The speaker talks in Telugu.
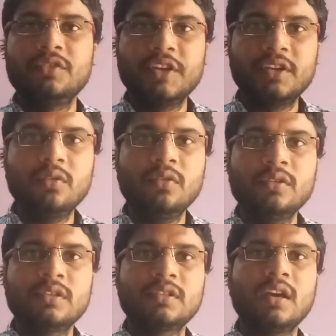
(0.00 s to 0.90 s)
జట్టులో
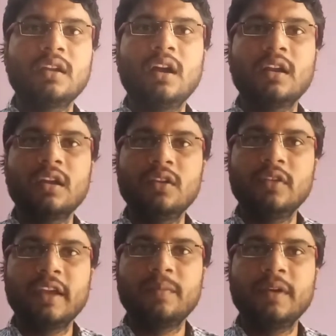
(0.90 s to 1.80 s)
స్టార్
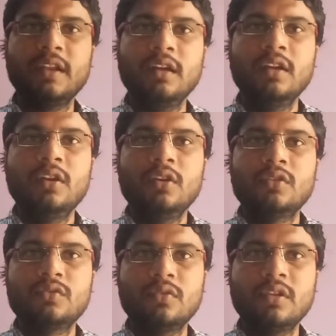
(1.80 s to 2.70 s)
ఆటగాళ్లు లేకపోయినా
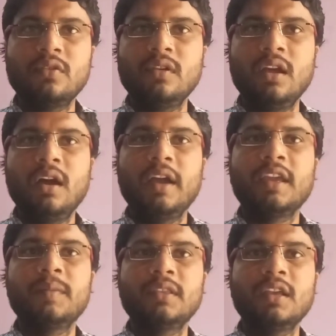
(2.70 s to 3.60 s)
సోదరుల్లా
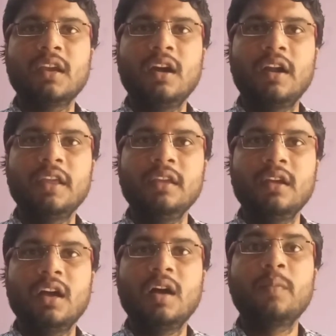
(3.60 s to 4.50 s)
ఐకమత్యంగా ఆడి
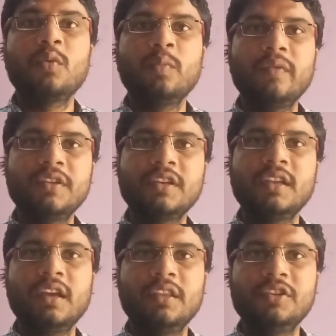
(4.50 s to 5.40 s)
అపురూప
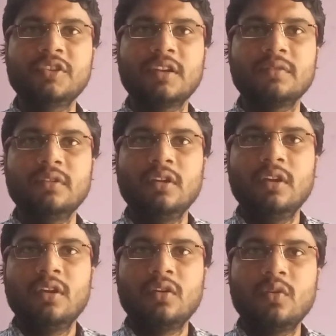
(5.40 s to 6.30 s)
విజయాన్ని అందించారు
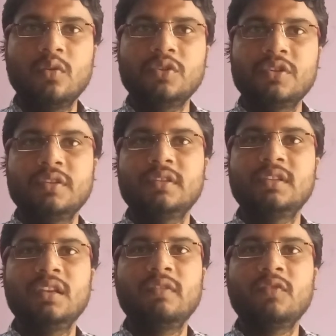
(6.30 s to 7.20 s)
కోచ్
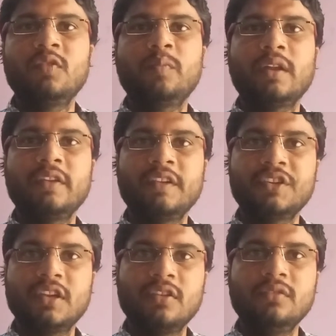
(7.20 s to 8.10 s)
సిల్వర్వుడ్
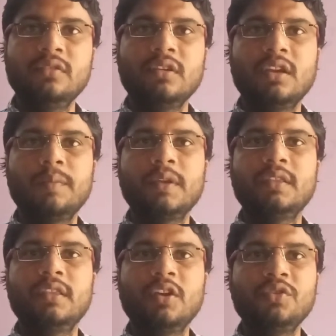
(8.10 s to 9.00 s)
పర్యవేక్షణలో
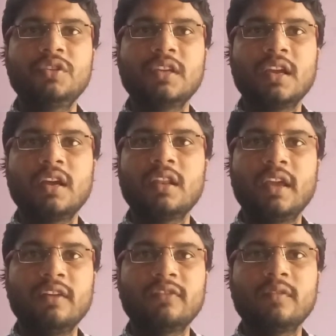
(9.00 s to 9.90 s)
కెప్టెన్ ధనుష్ శనక
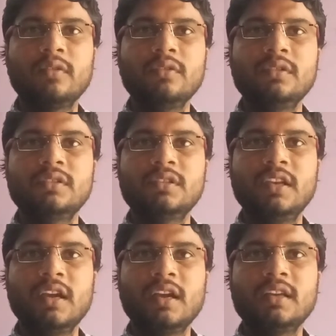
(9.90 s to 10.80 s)
నాయకత్వంలో
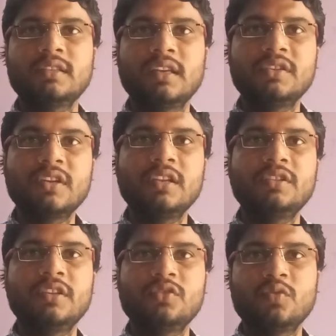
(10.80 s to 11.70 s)
శ్రీలంక
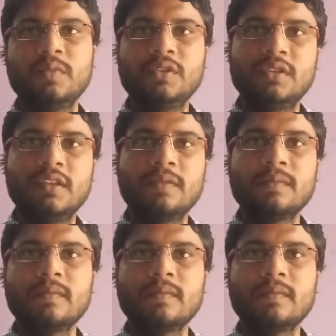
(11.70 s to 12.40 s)
సంచలనం చేసి చూపించింది